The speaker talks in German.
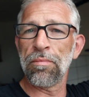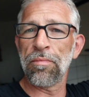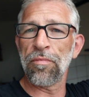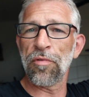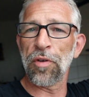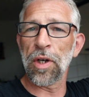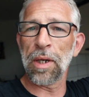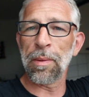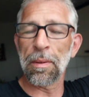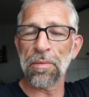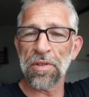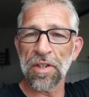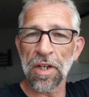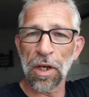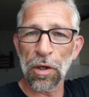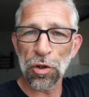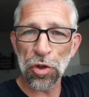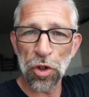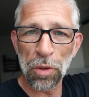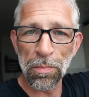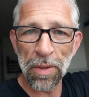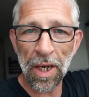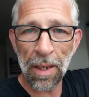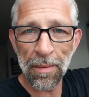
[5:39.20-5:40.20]
Von dem habe ich ja auch
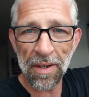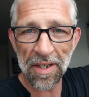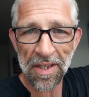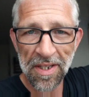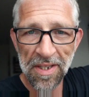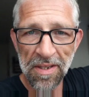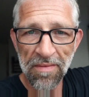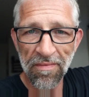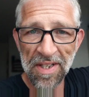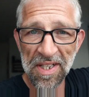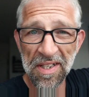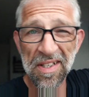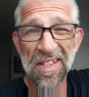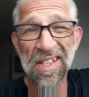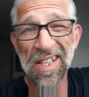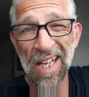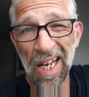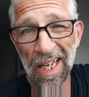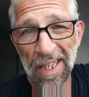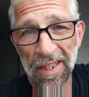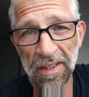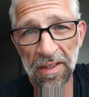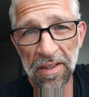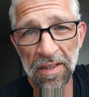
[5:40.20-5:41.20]
schon ein paar Mal ge was
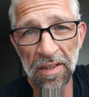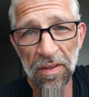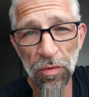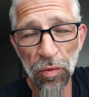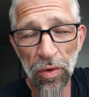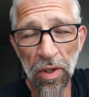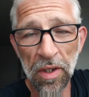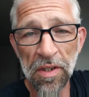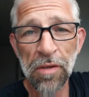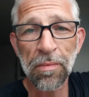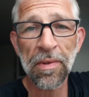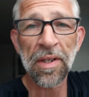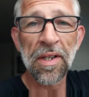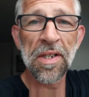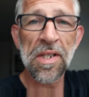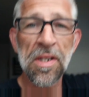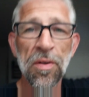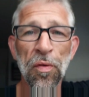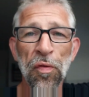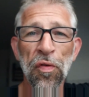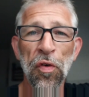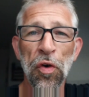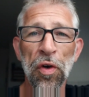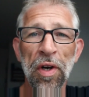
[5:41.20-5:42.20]
gezeigt oder
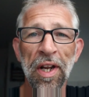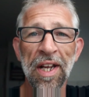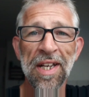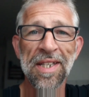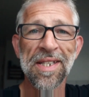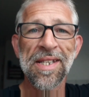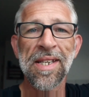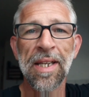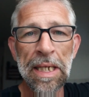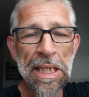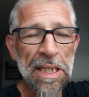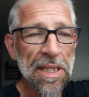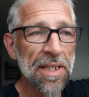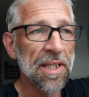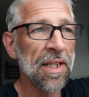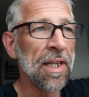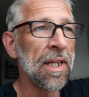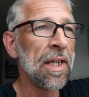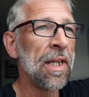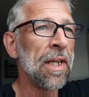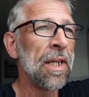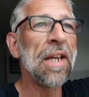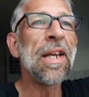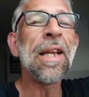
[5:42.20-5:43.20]
zumindest von erzählt.
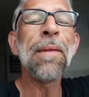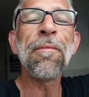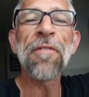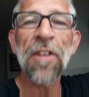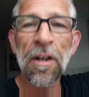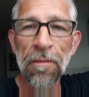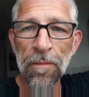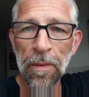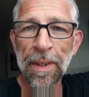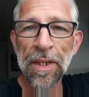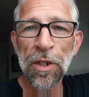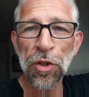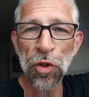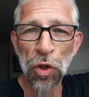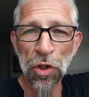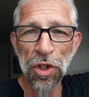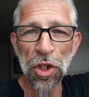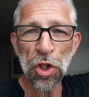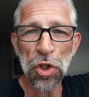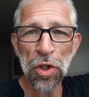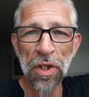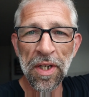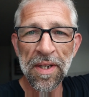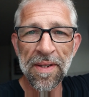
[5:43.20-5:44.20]
In dem Fall war meine
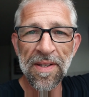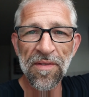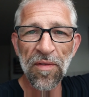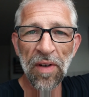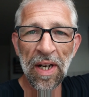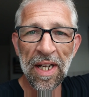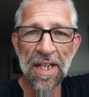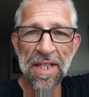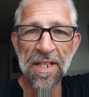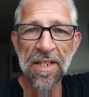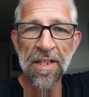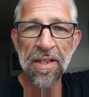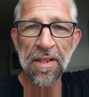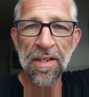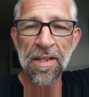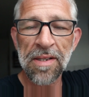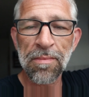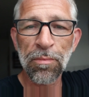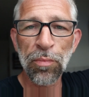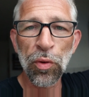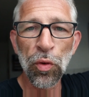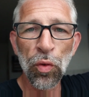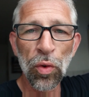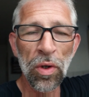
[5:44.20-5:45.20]
Tochter schon ganz fleißig in
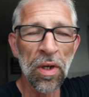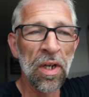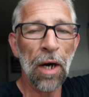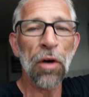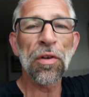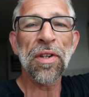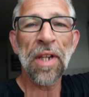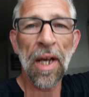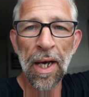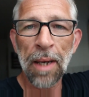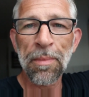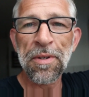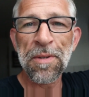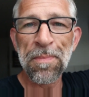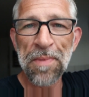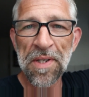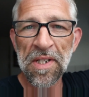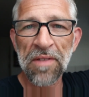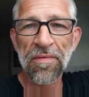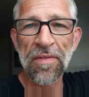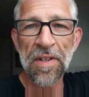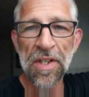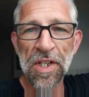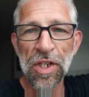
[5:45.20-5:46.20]
diesem Pool. Auch da habe ich ein
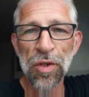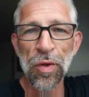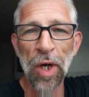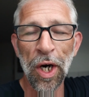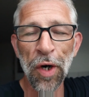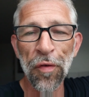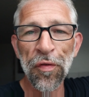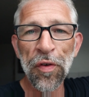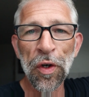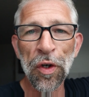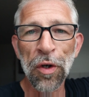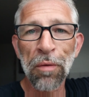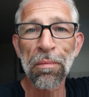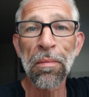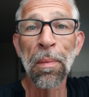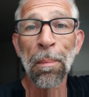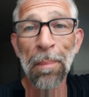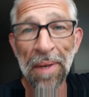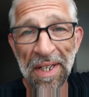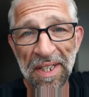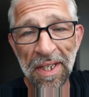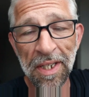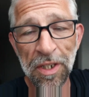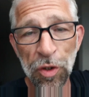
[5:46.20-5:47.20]
bisschen was zu aufgenommen
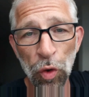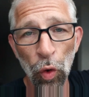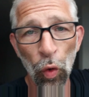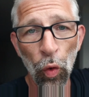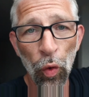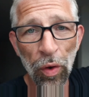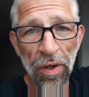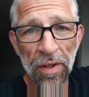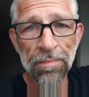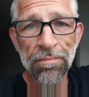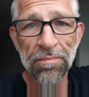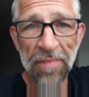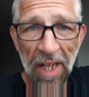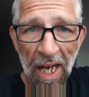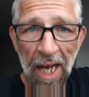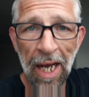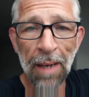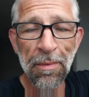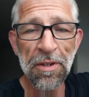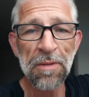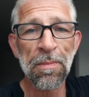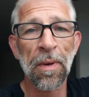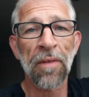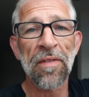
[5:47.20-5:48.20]
mit der Drohne. Da
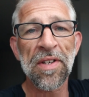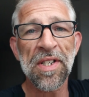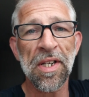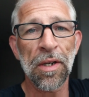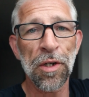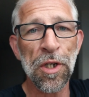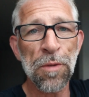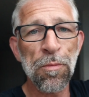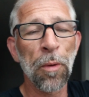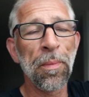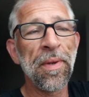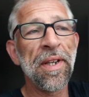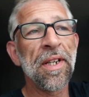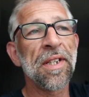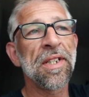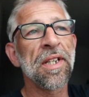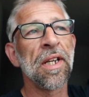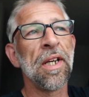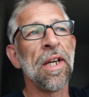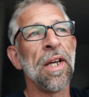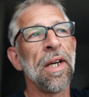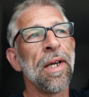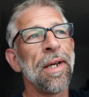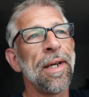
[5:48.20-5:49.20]
habe ich mal was ausprobiert,
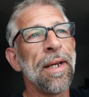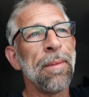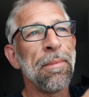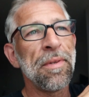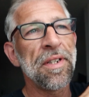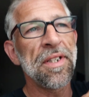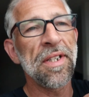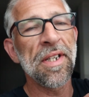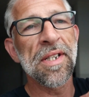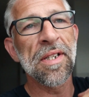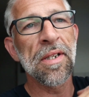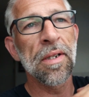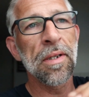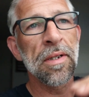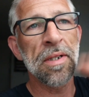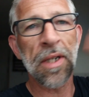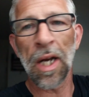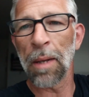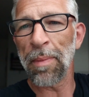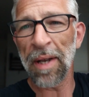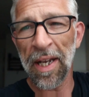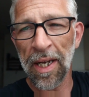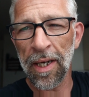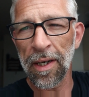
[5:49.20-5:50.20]
nämlich diese, ich
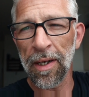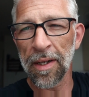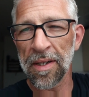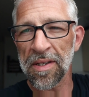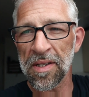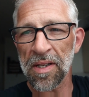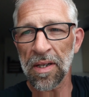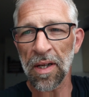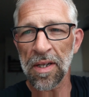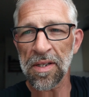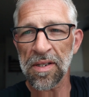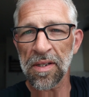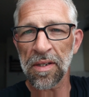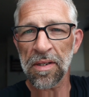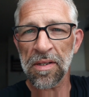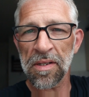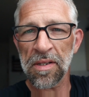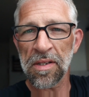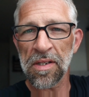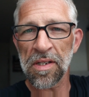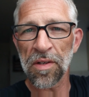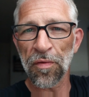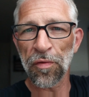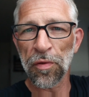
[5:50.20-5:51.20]
glaube Helix heißt
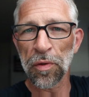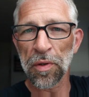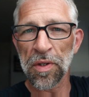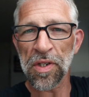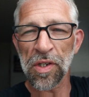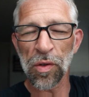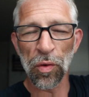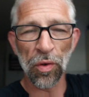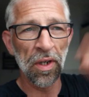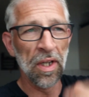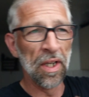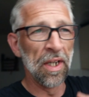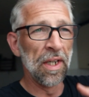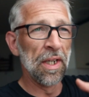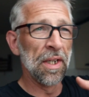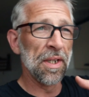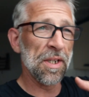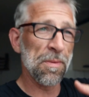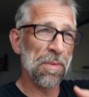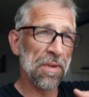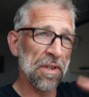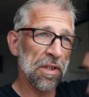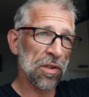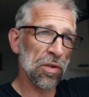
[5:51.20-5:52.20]
das, diese Funktion,
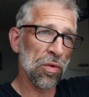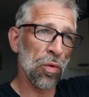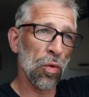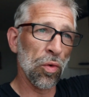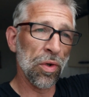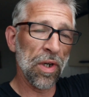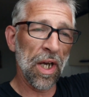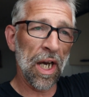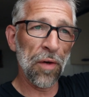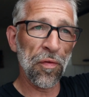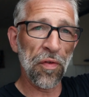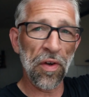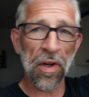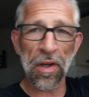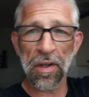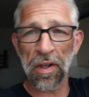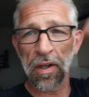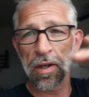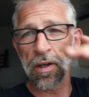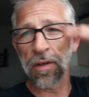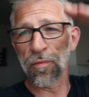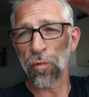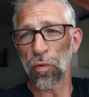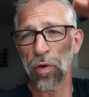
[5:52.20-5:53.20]
dass man die Drohne einfach
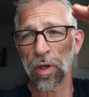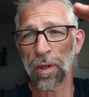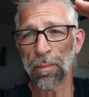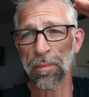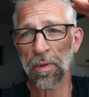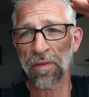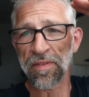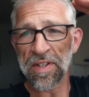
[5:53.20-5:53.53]
irgendwo an einem